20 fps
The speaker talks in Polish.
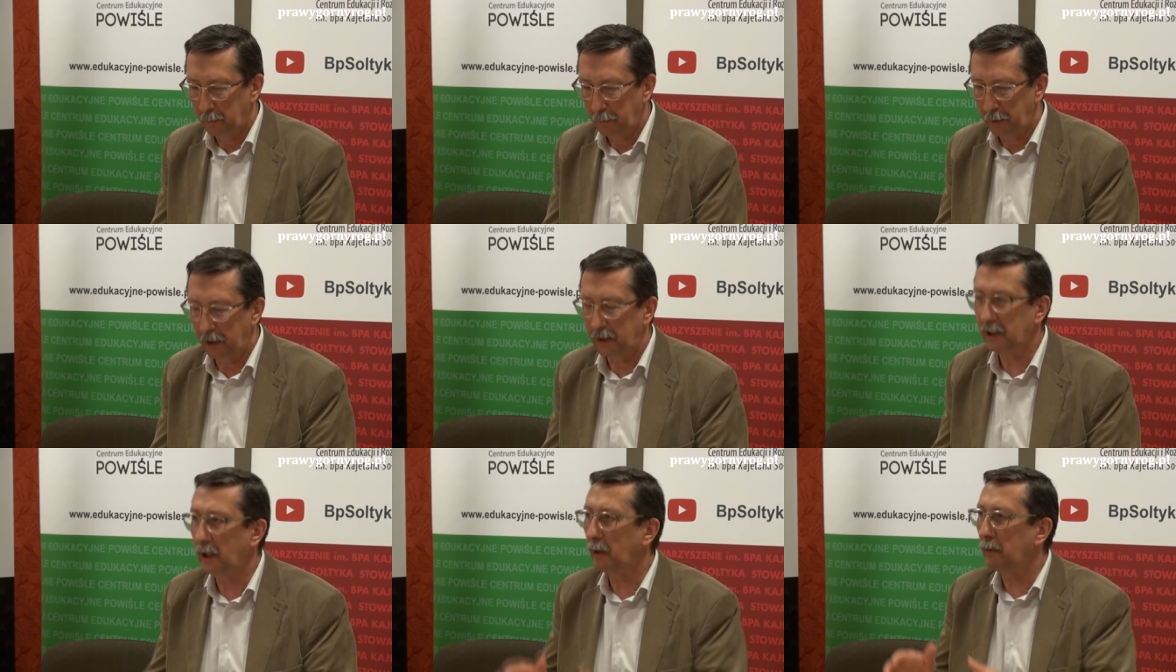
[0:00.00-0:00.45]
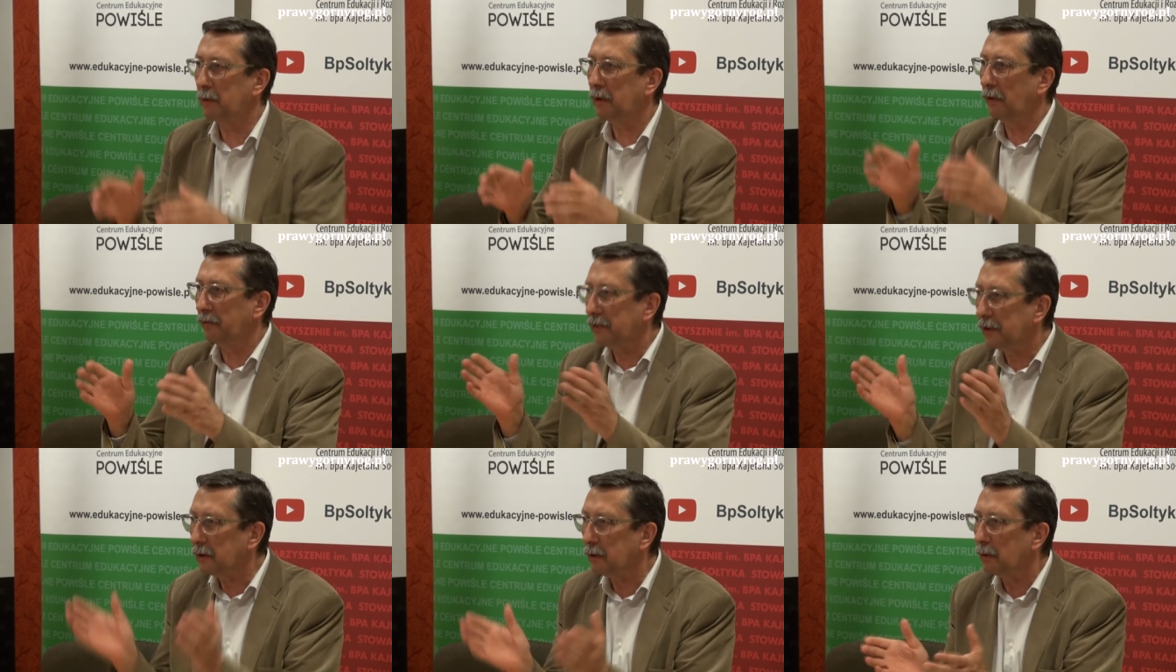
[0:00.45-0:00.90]
Powiedziałem
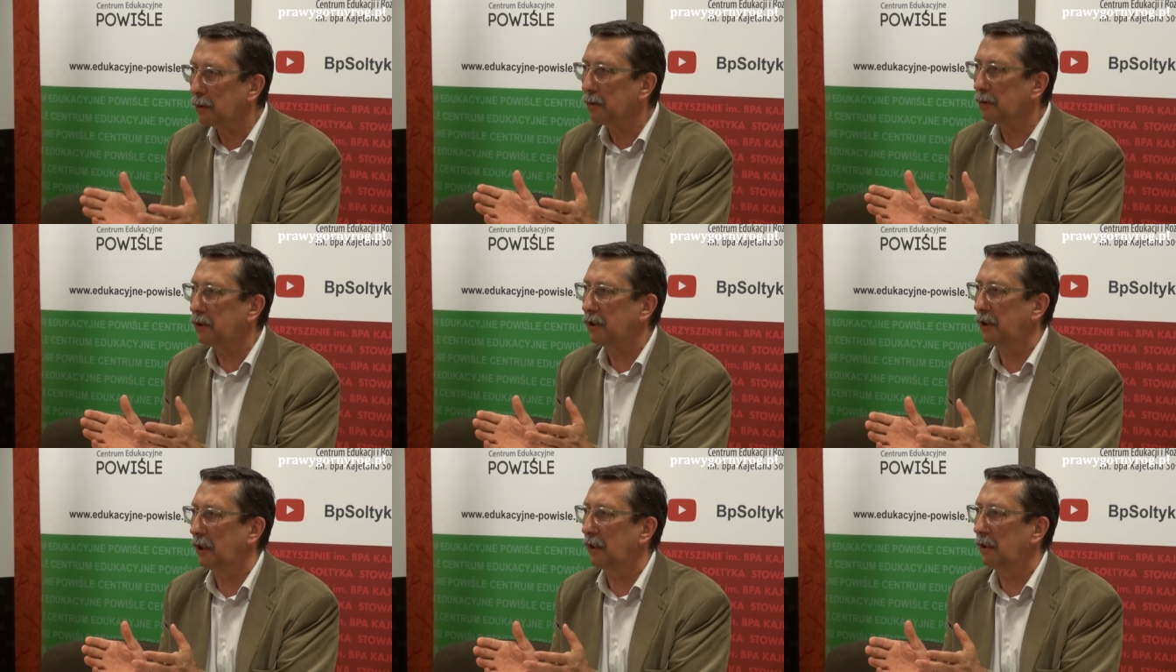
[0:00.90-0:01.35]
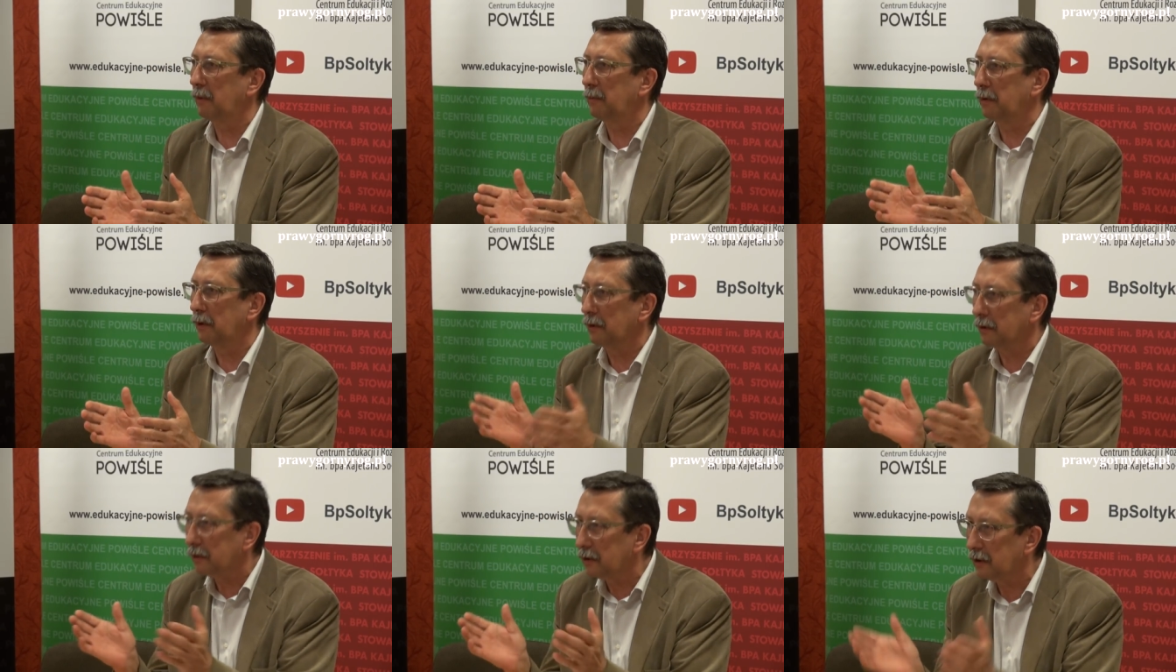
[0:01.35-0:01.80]
to w skrócie,
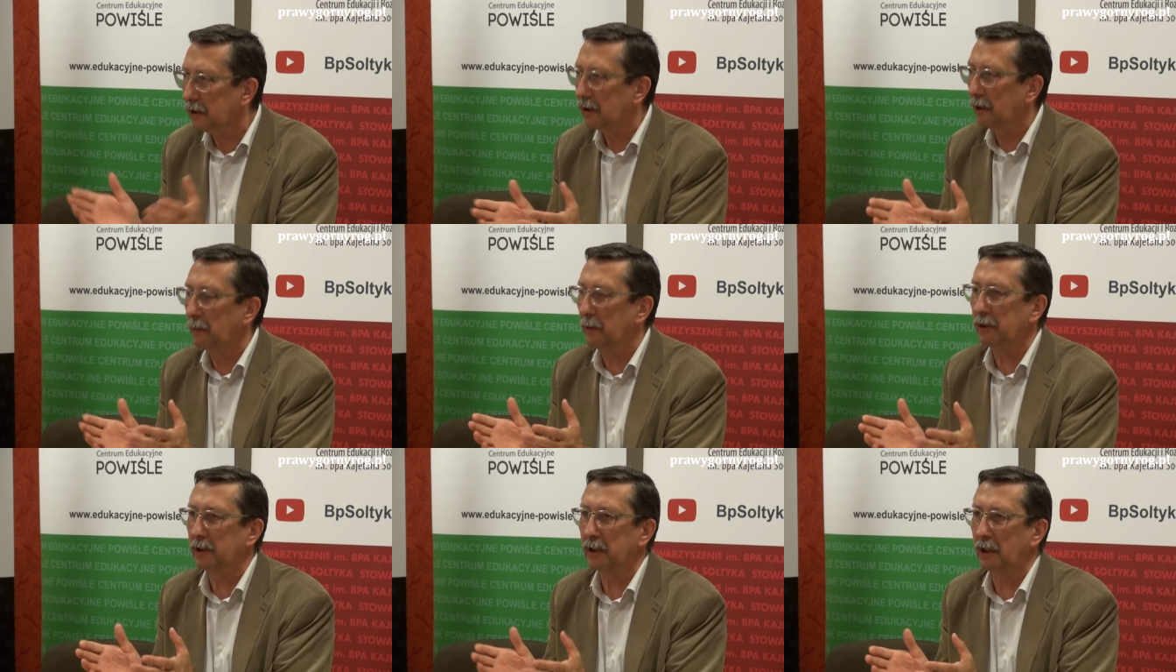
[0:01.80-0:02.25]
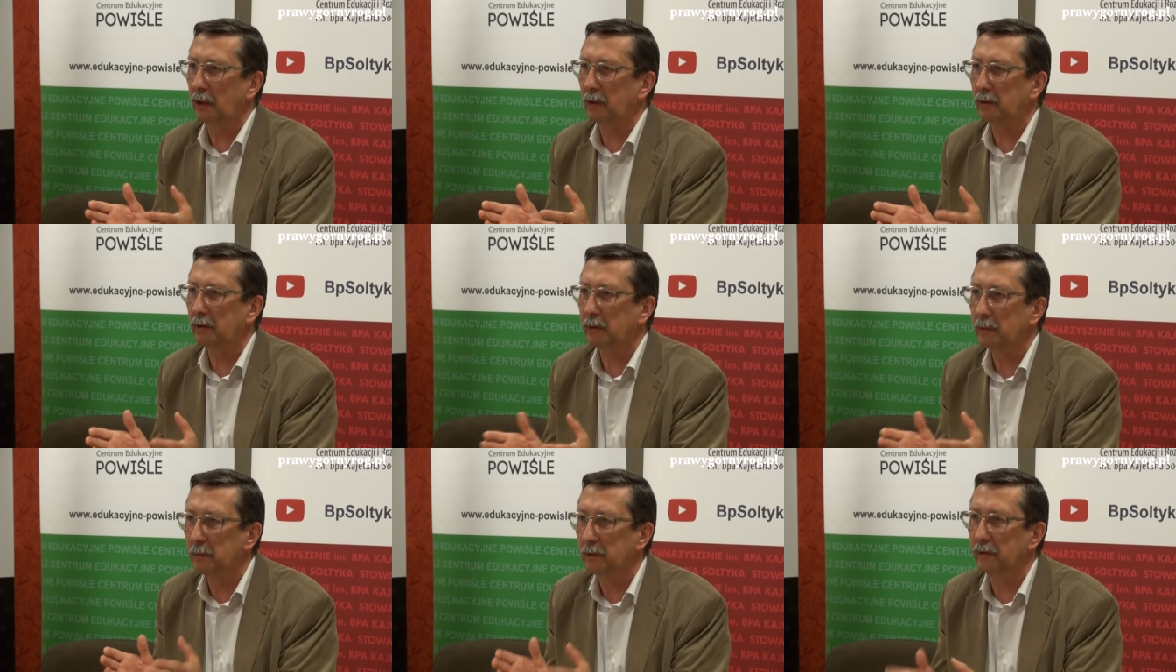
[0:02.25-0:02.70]
bo oczywiście można o
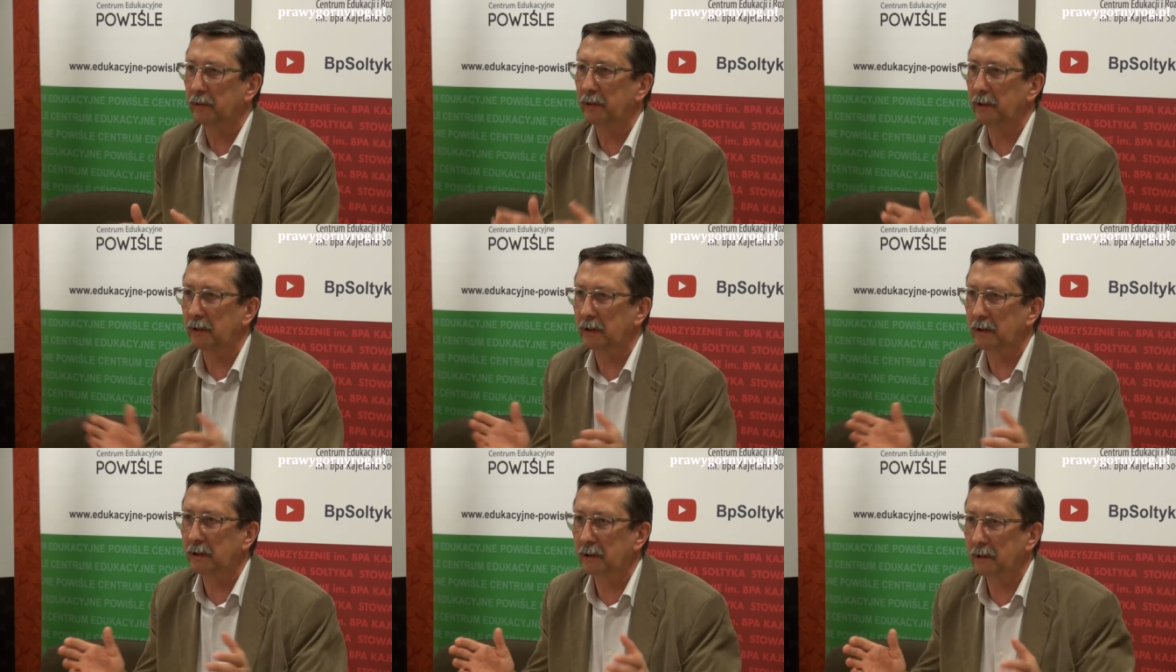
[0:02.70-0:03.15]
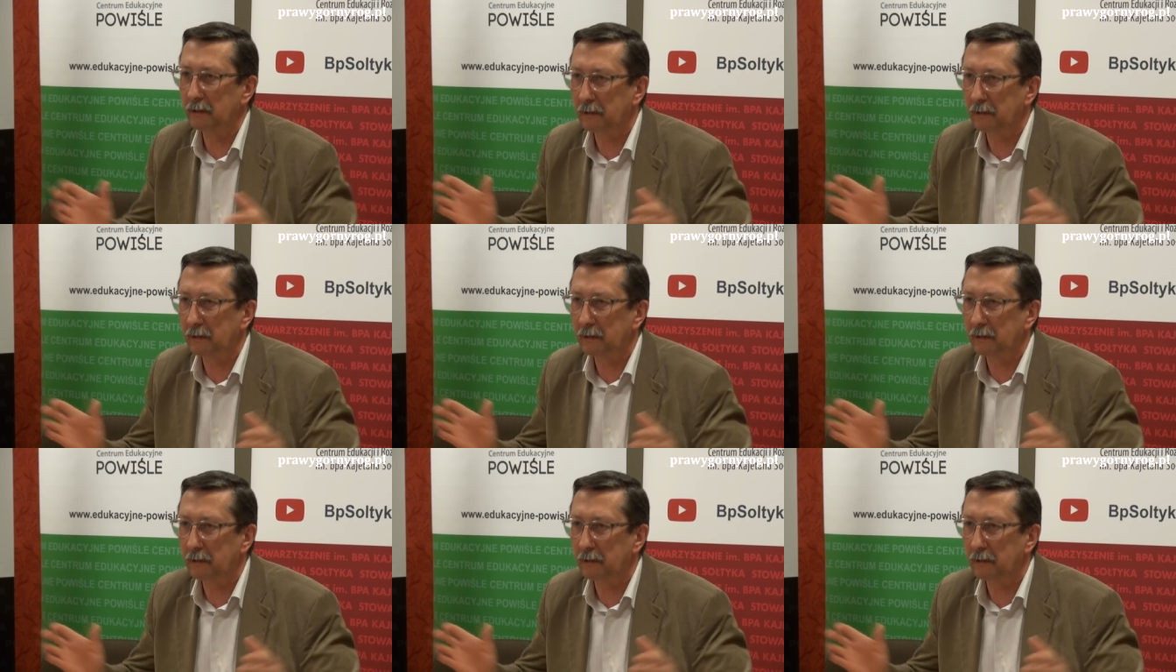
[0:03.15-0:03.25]
tym mówić